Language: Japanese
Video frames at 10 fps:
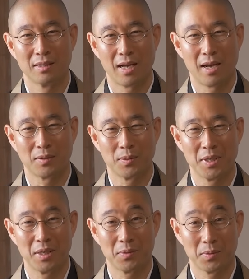大学
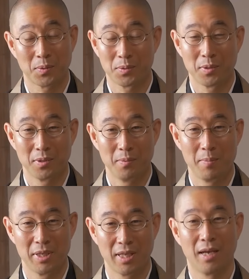に行くことを夢
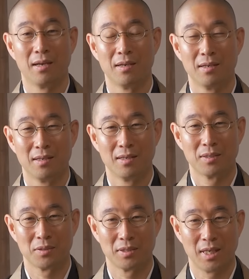見て、
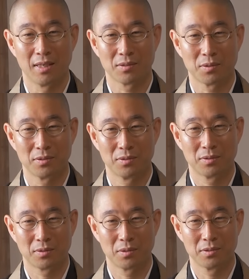そして少しず
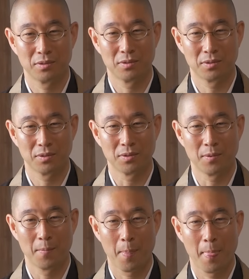つ少しずつ
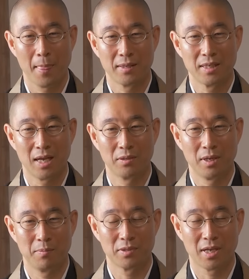
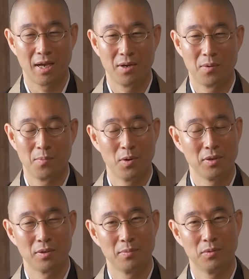T&M さんへの思
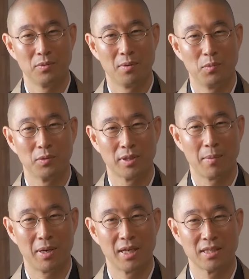いというものをもう
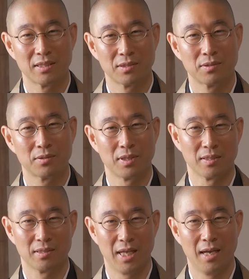手放しつつで
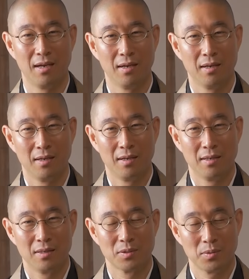すね、
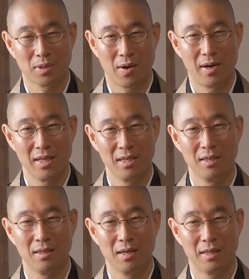その代わり
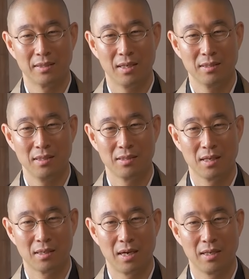に新しい
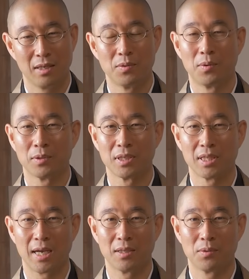世界への期
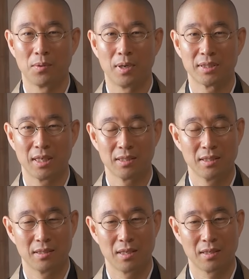待と新
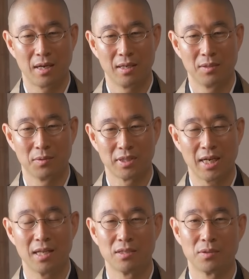しい世界への
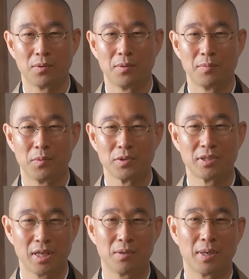チャレンジを
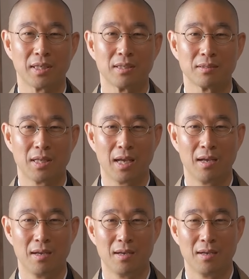しているわけですね。